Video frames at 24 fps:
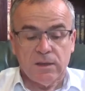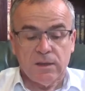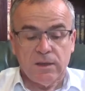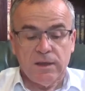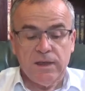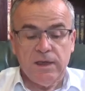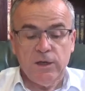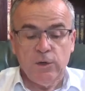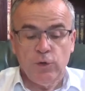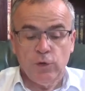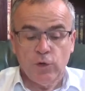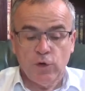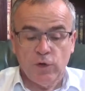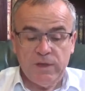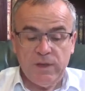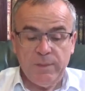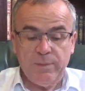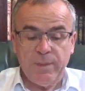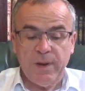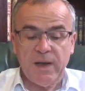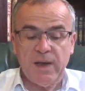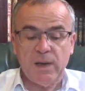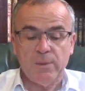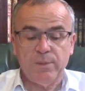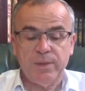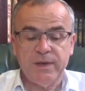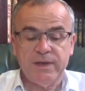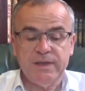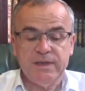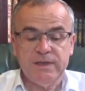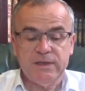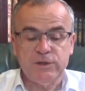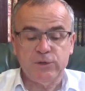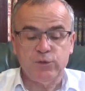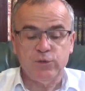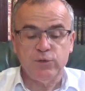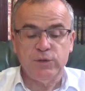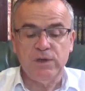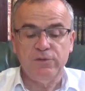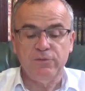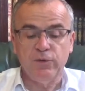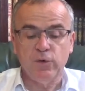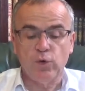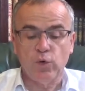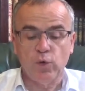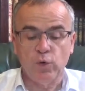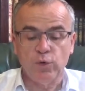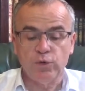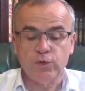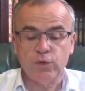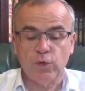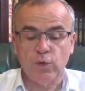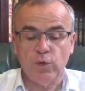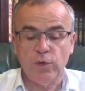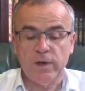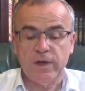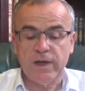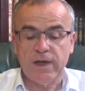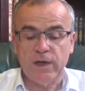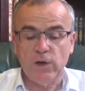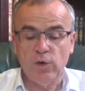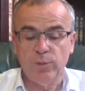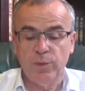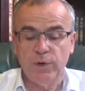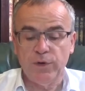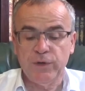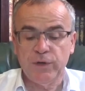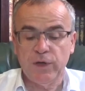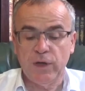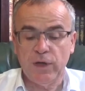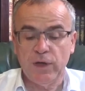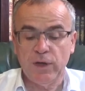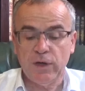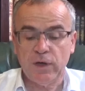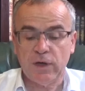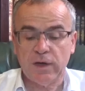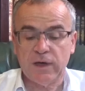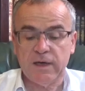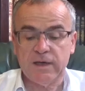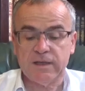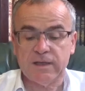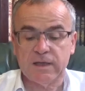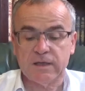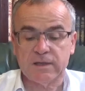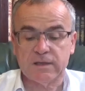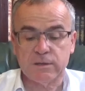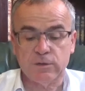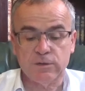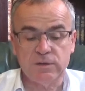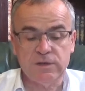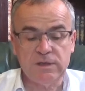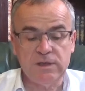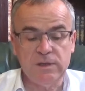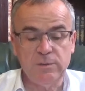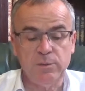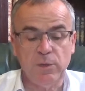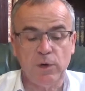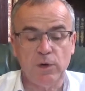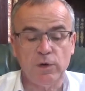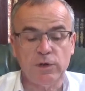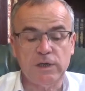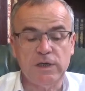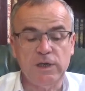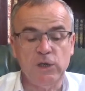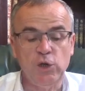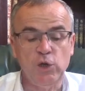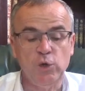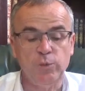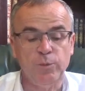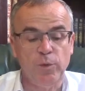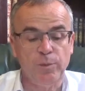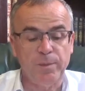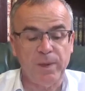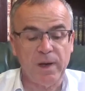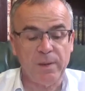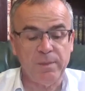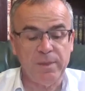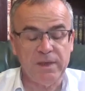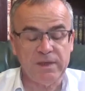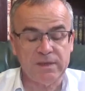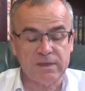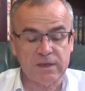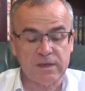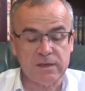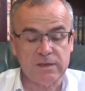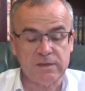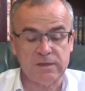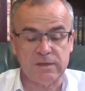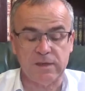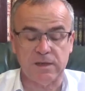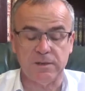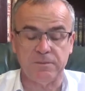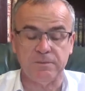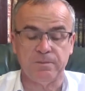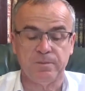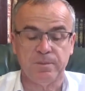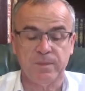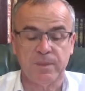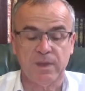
Il ne connaît pas la plénitude, il veut contrôler, et le bonheur est un sentiment qu'il ne peut pas maîtriser.